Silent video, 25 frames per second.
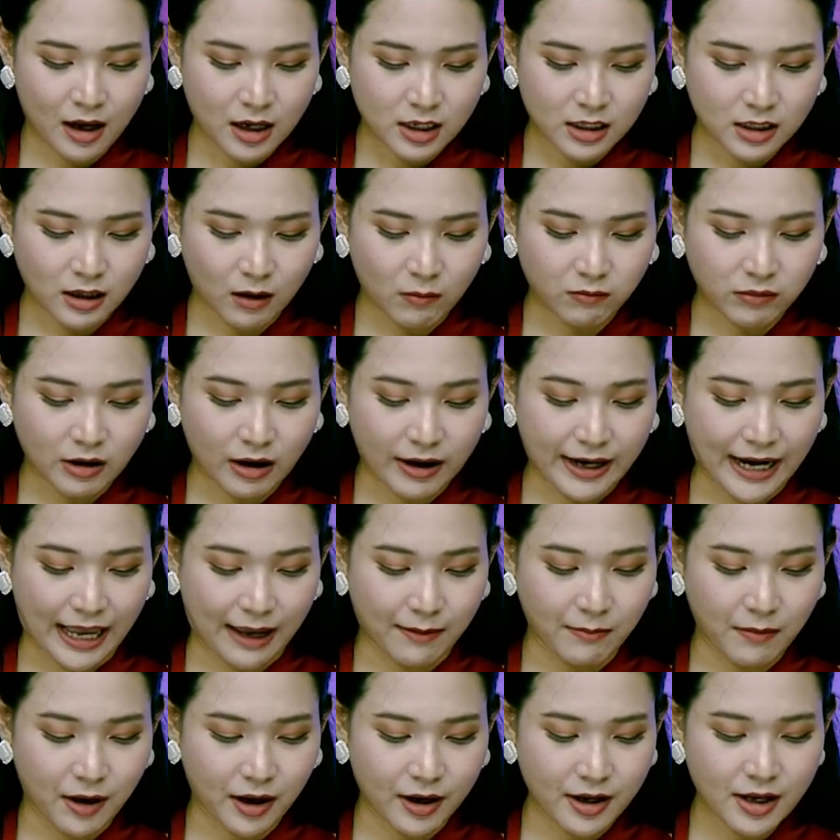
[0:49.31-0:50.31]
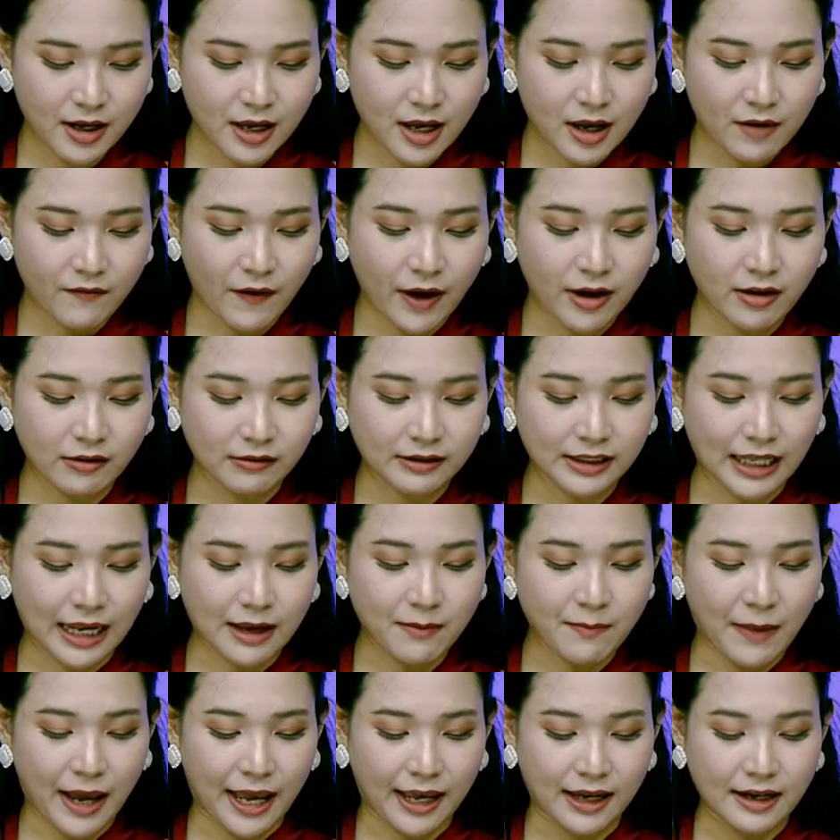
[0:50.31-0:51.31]
trong thời đại mới và được tái
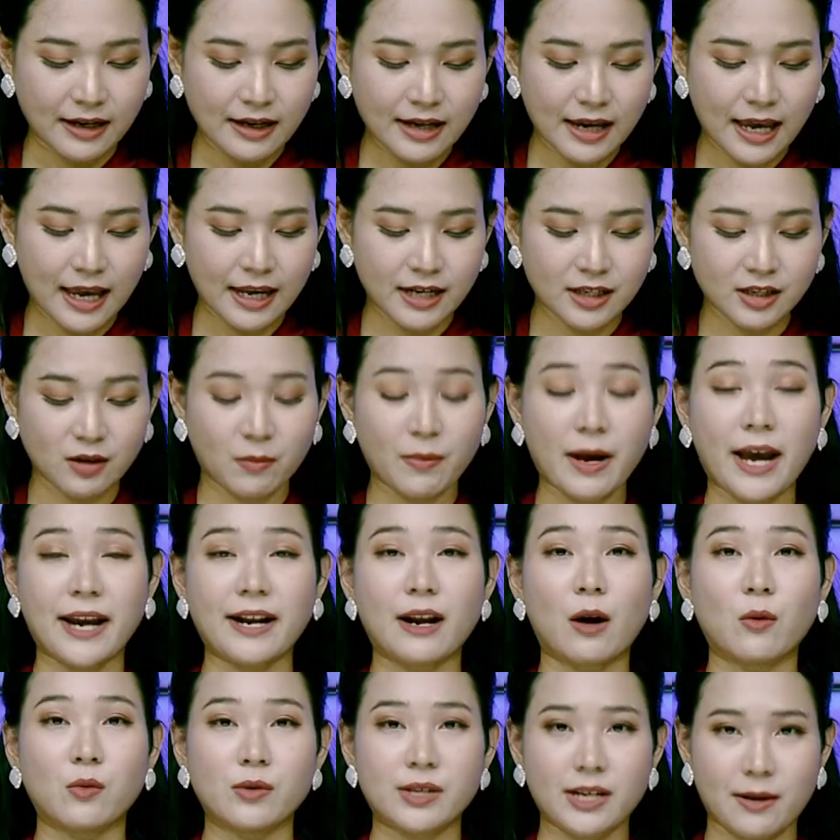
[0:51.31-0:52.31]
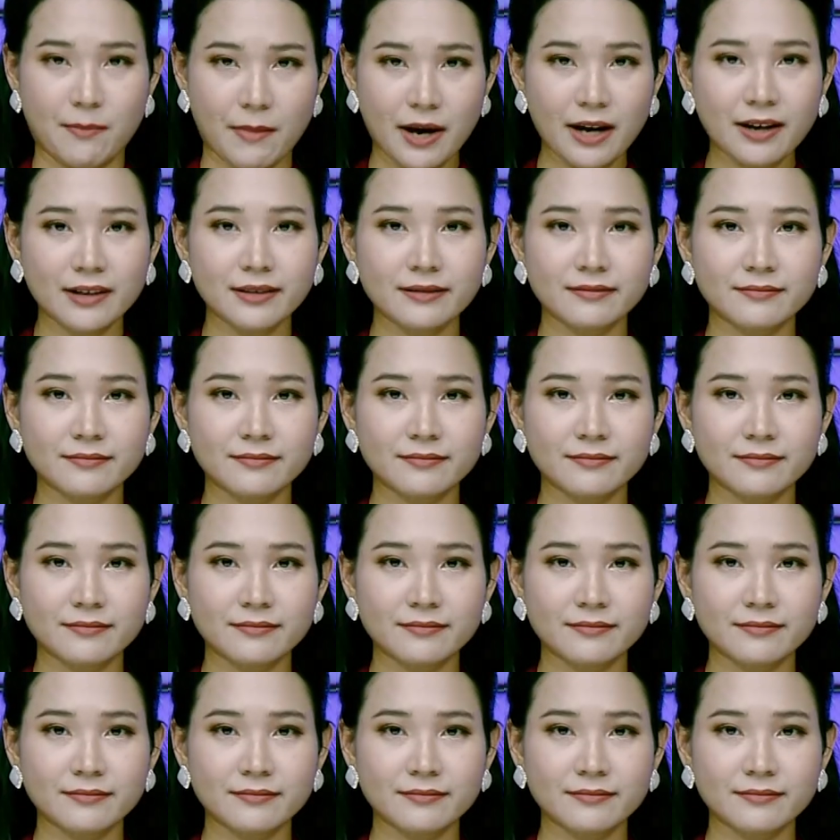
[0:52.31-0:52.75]
bản ngay trong ngày đầu ra mắt.